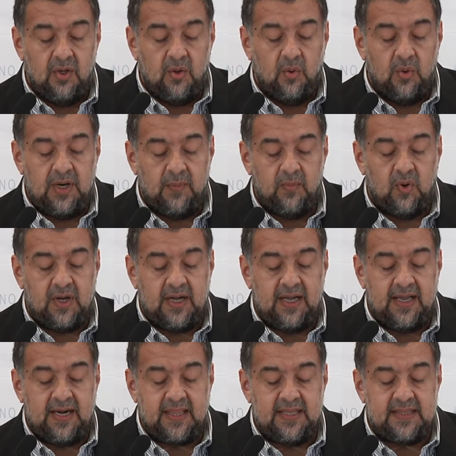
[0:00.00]
una
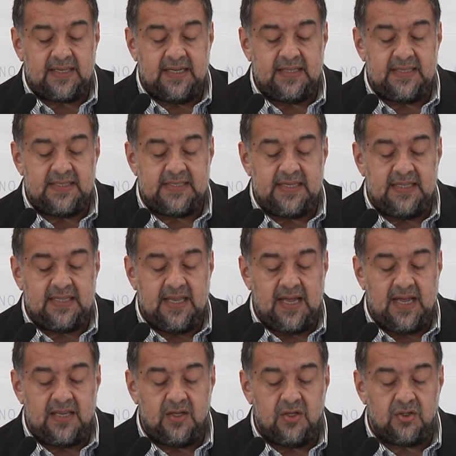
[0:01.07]
mujer de 37
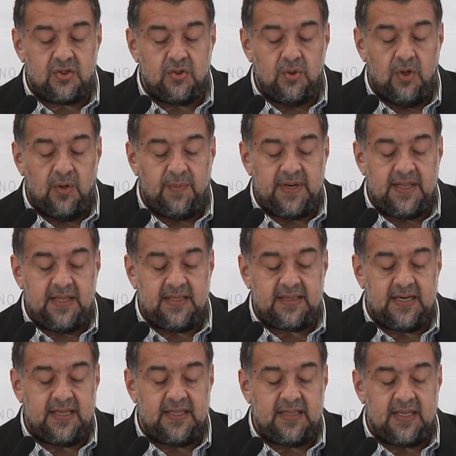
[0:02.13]
años y un hombre de
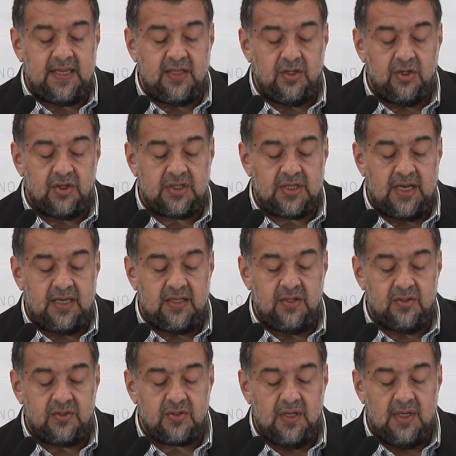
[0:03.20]
32
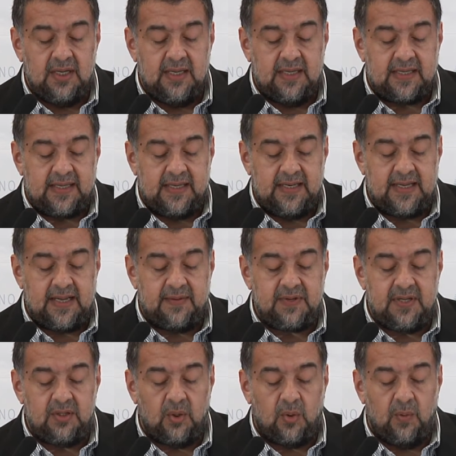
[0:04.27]
años, quienes
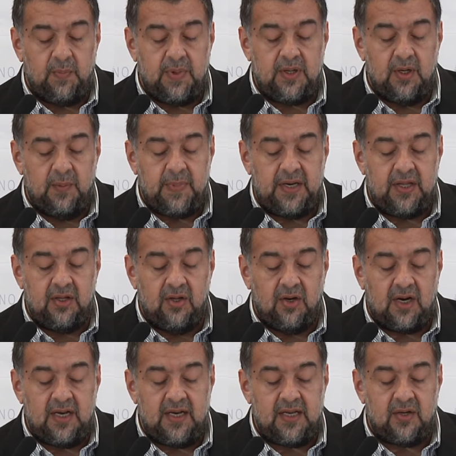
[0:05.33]
habiendo cumplido el periodo
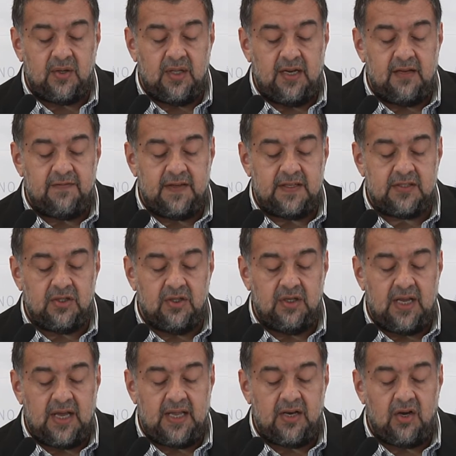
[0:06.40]
clínico de la
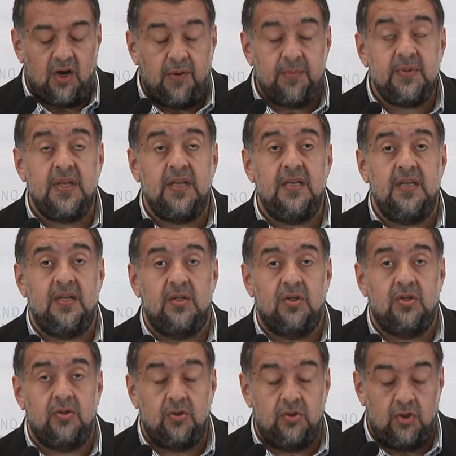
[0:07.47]
infección han obtenido
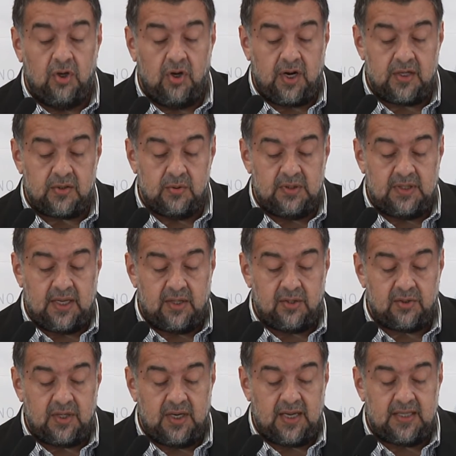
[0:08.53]
dos
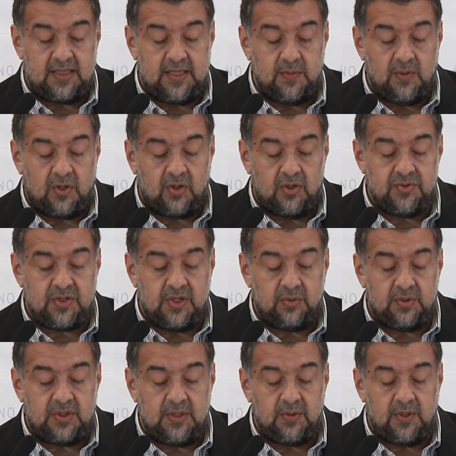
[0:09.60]
resultados negativos
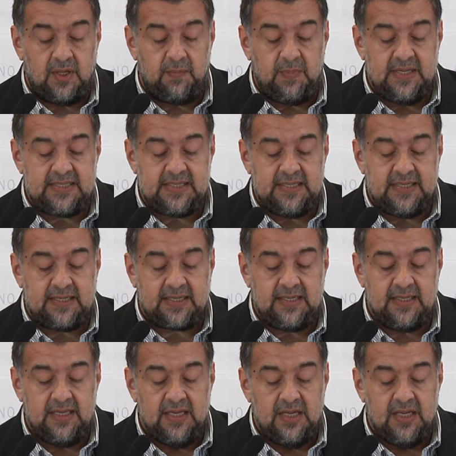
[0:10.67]
consecutivos de PCR,